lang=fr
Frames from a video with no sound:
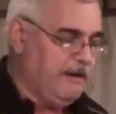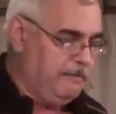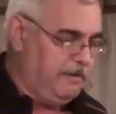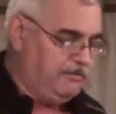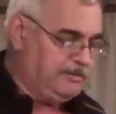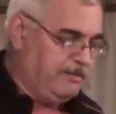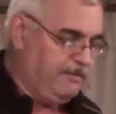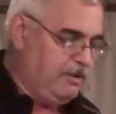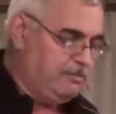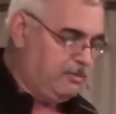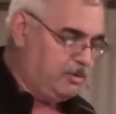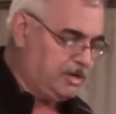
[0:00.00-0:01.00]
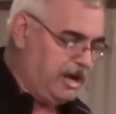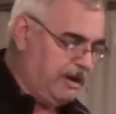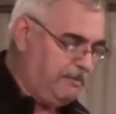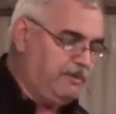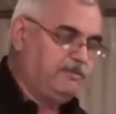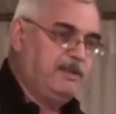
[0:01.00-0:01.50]
puis vous avez le mot chair,
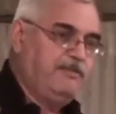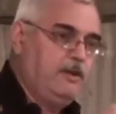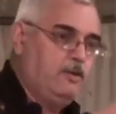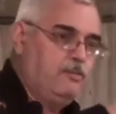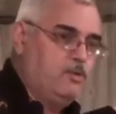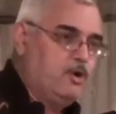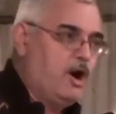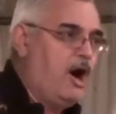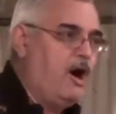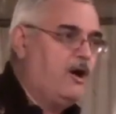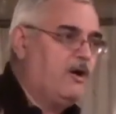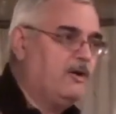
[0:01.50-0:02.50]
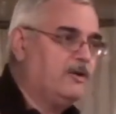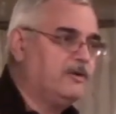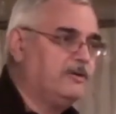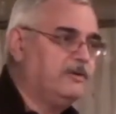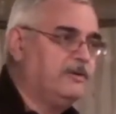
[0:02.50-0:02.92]
puis vous avez le mot corps